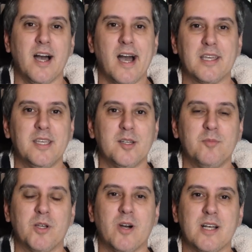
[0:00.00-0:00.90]
a
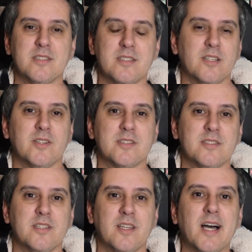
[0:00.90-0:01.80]
Kirby quase sendo
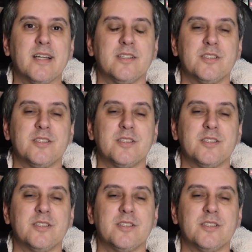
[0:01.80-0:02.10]
assassinada,